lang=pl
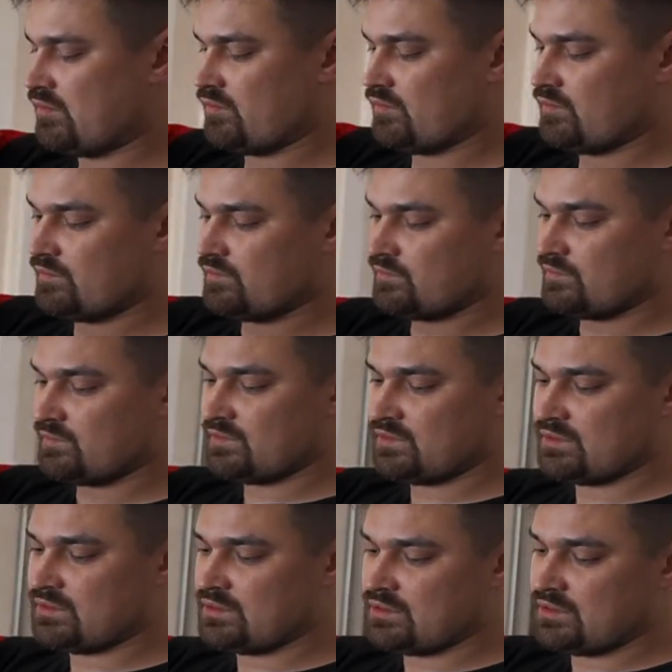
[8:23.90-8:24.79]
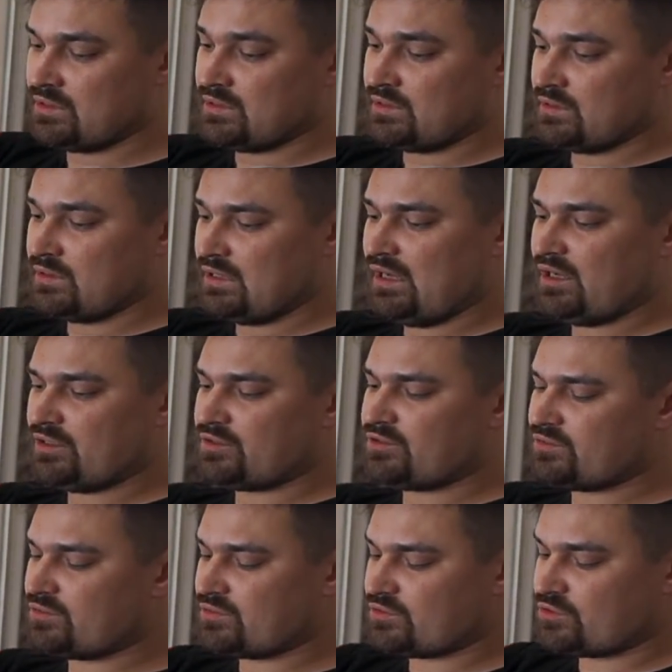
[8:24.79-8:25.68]
lub gry.
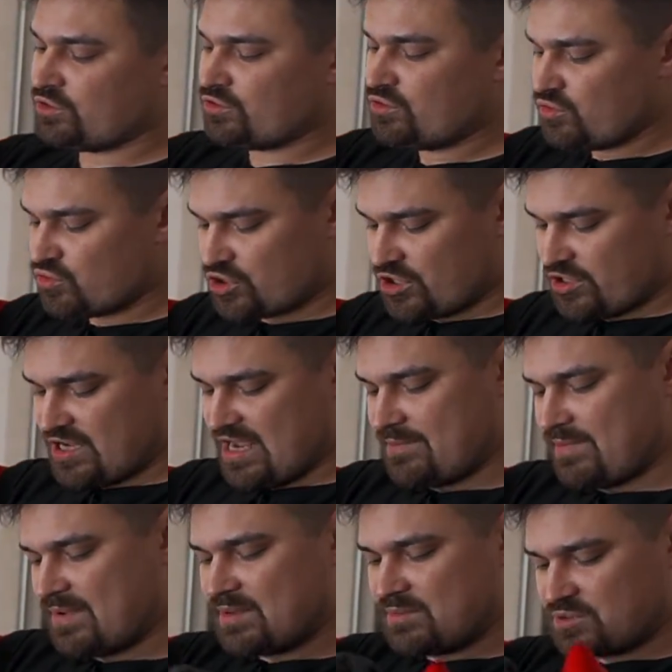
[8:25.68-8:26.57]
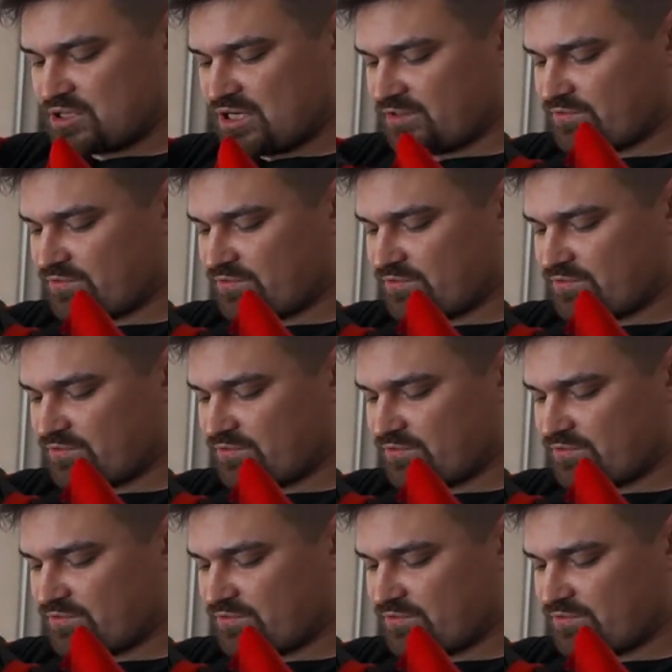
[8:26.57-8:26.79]
Fantastykę uwielbiałem od dziecka.